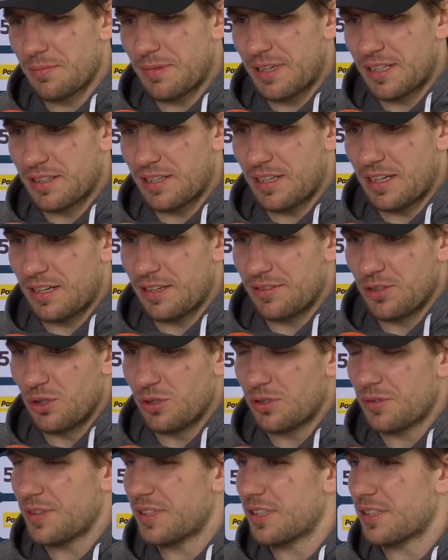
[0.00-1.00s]
Wir haben
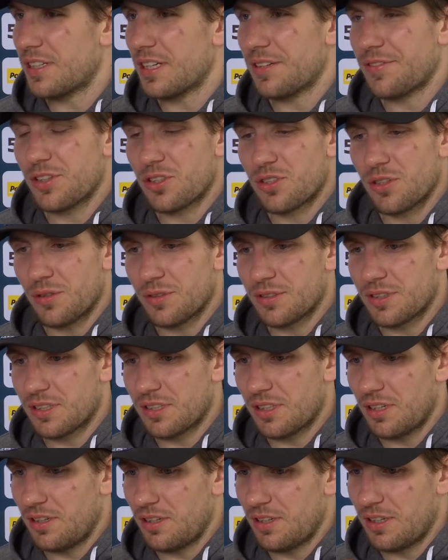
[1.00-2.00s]
heute wieder sehr viele Chancen
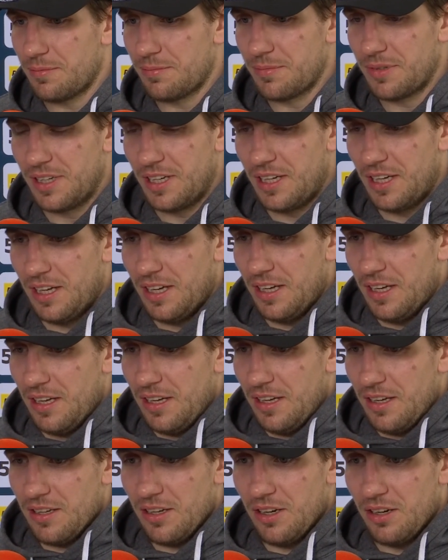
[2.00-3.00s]
gehabt. Ähm,
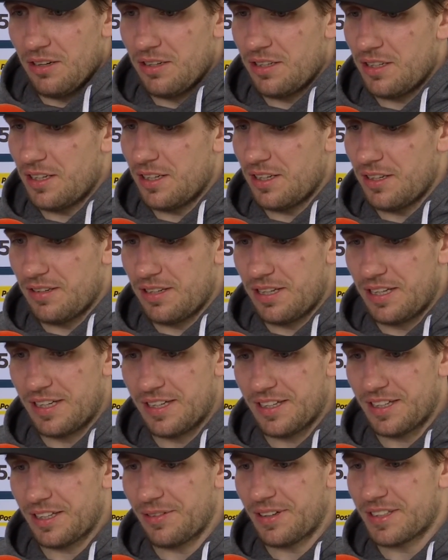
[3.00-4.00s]
ja, äh,
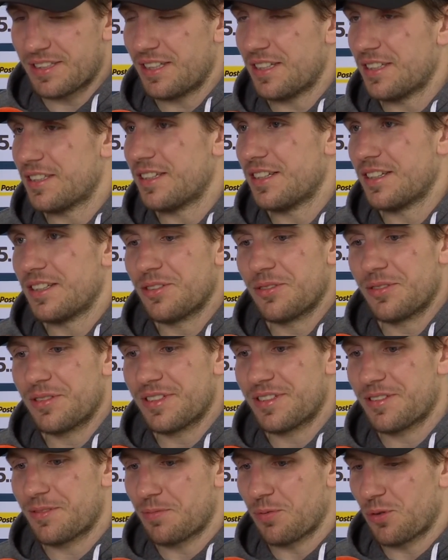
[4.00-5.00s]
ich weiß nicht, äh,
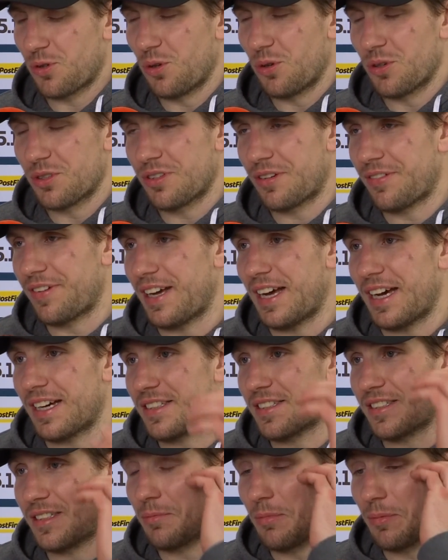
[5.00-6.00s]
das Goal ist
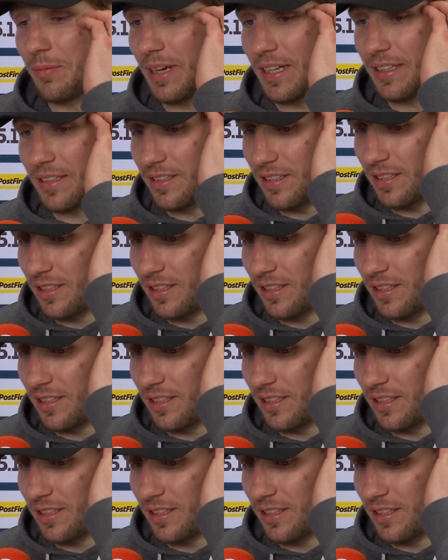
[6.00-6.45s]
verhext im Moment.